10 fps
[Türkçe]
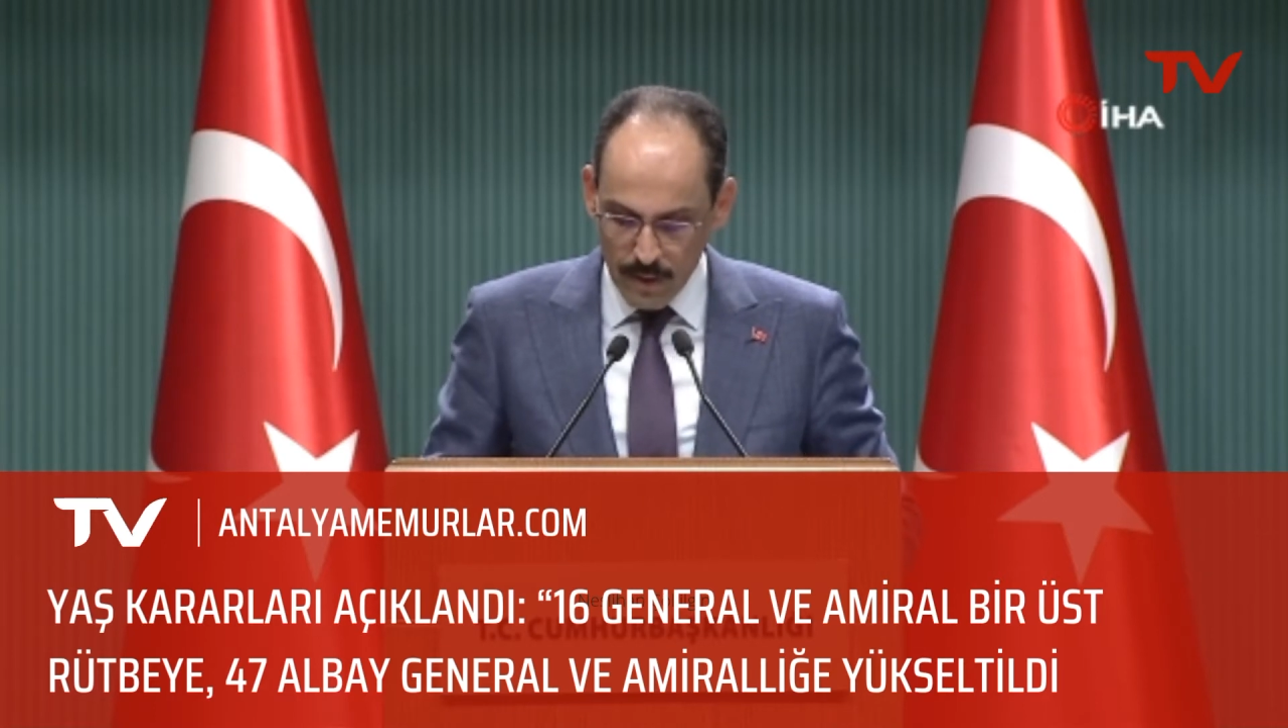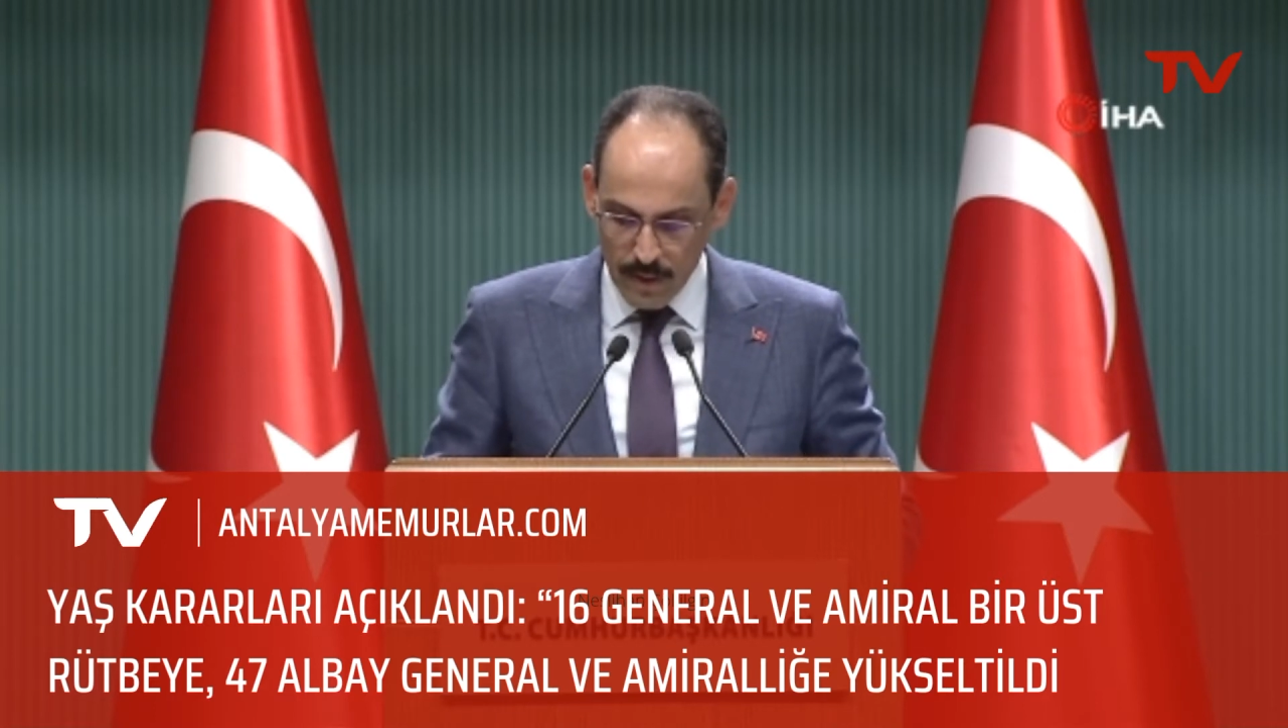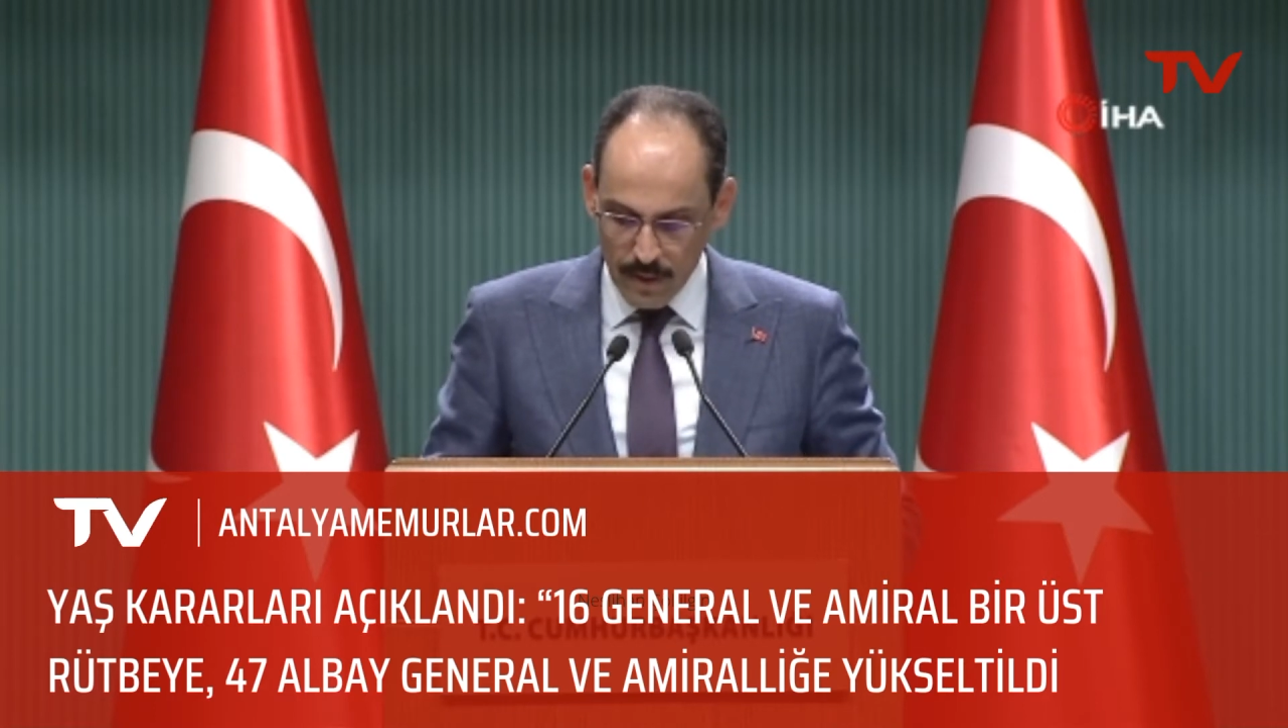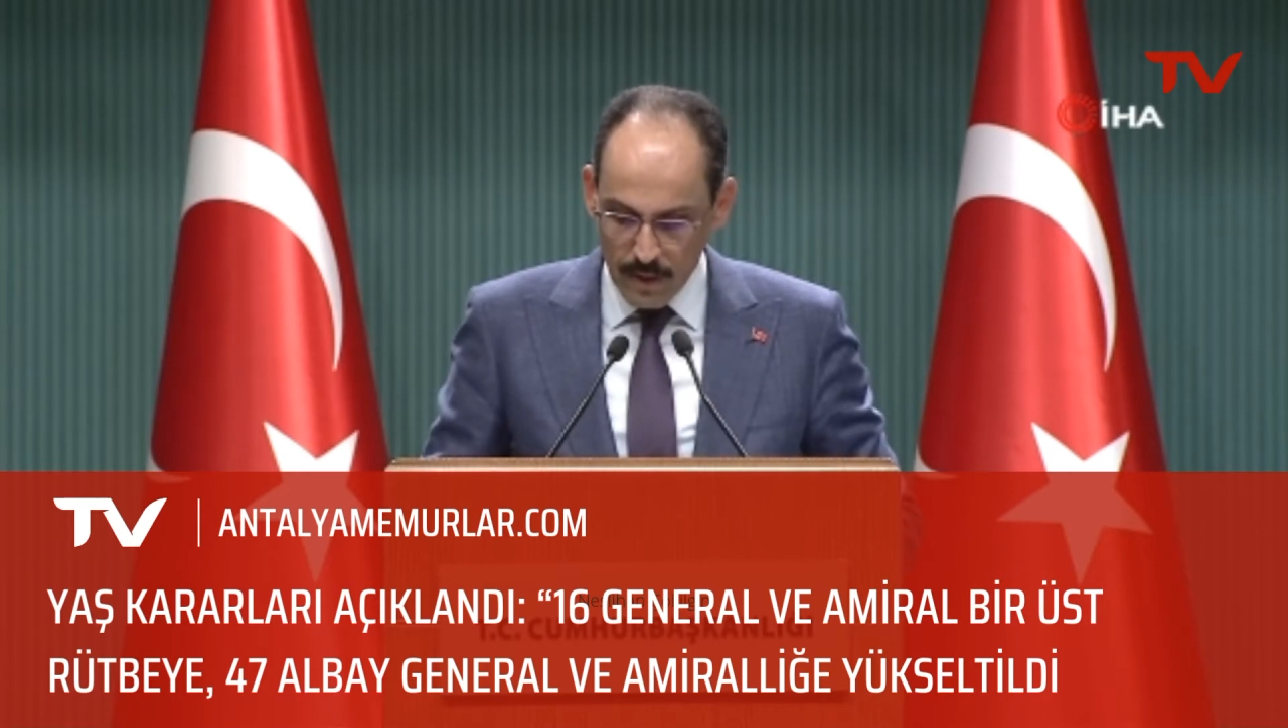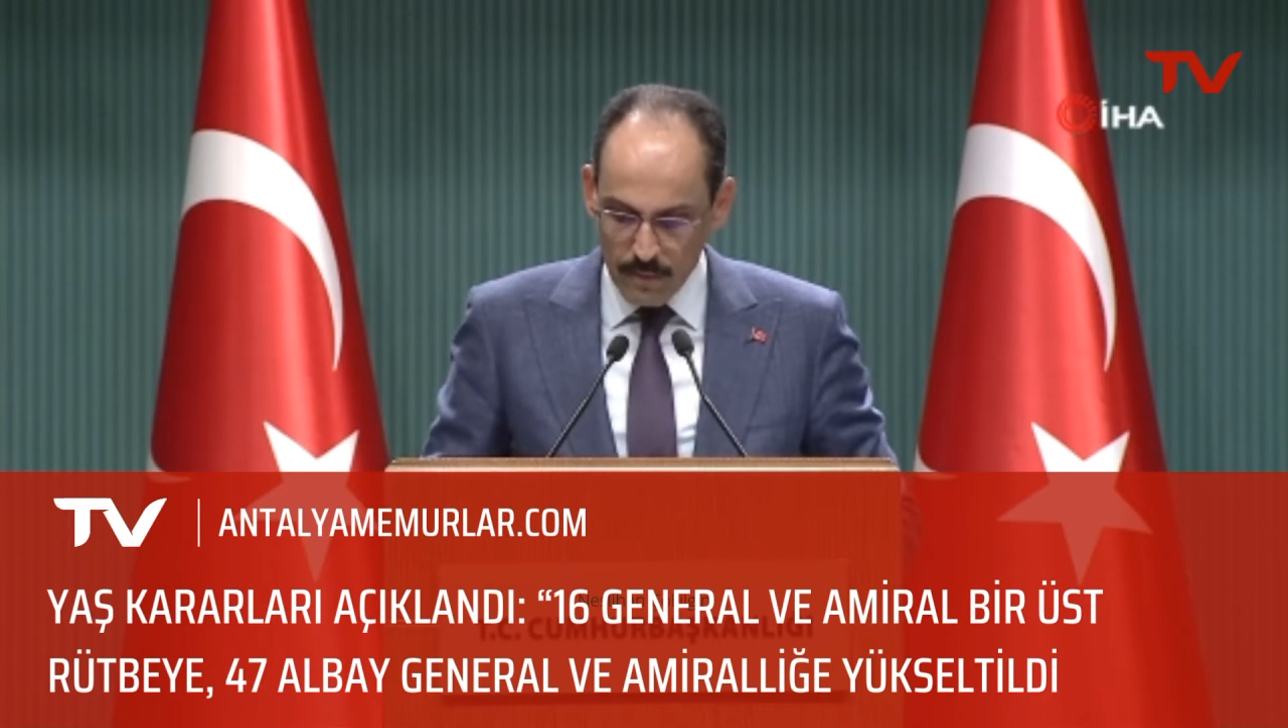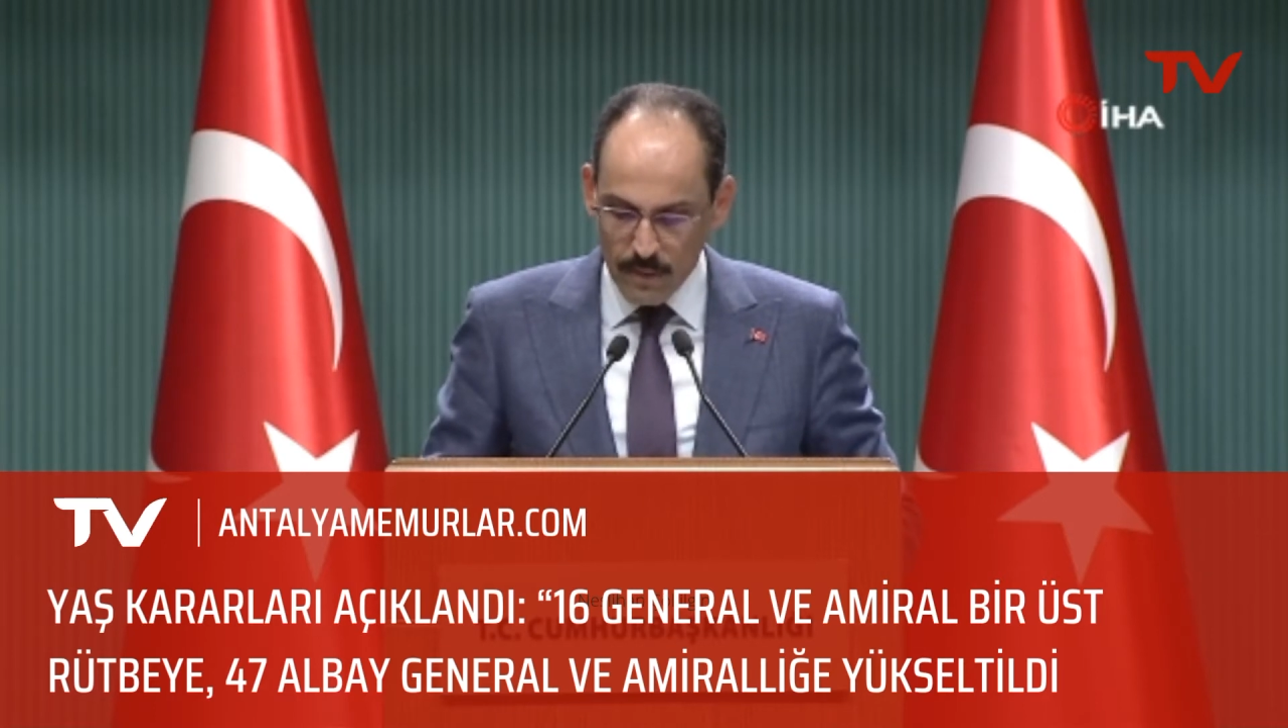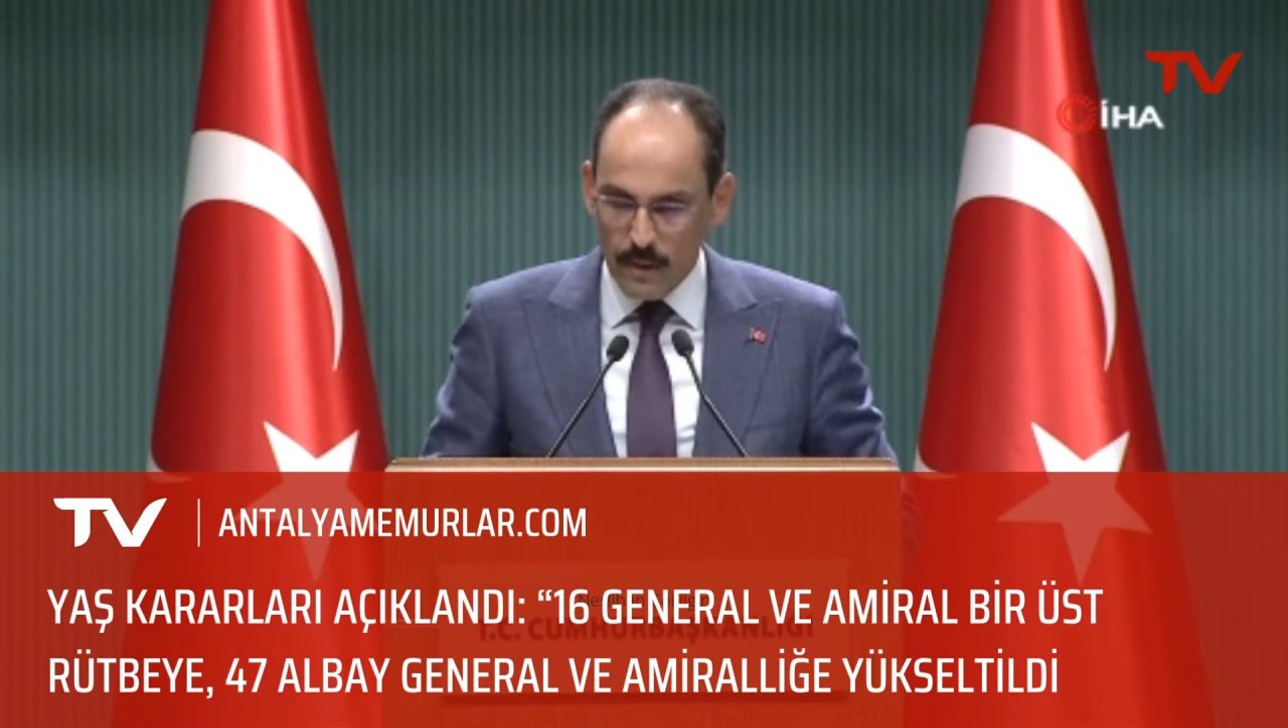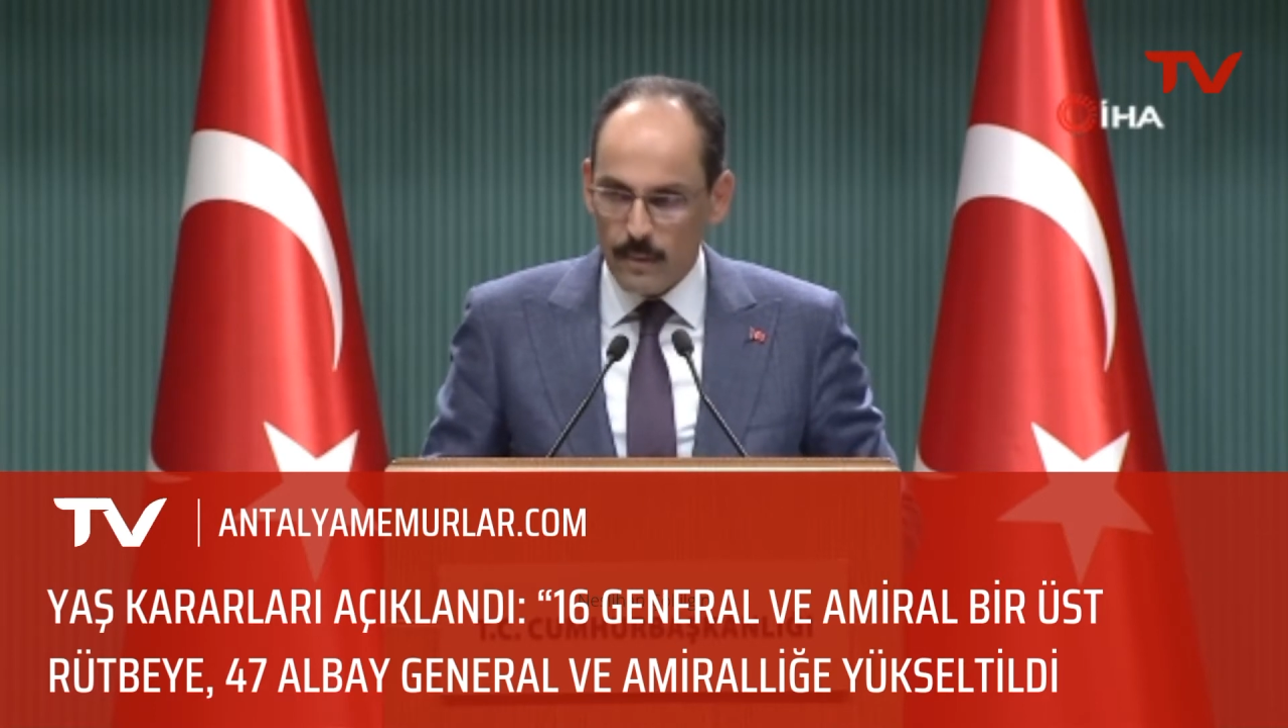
general ve